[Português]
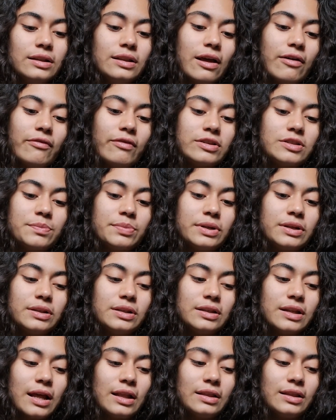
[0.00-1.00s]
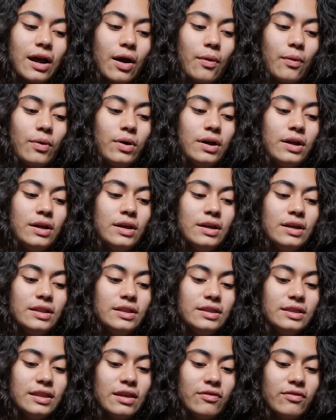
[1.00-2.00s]
na véspera de Natal,
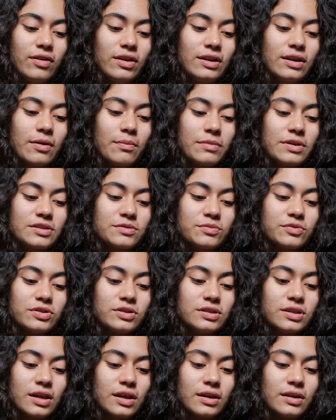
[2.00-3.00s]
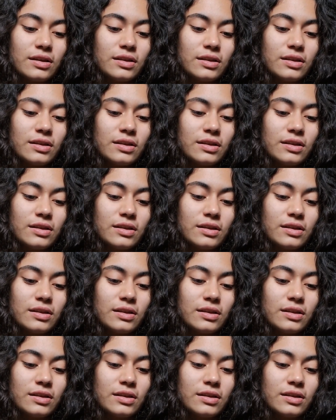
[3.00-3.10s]
deveria mesmo ser.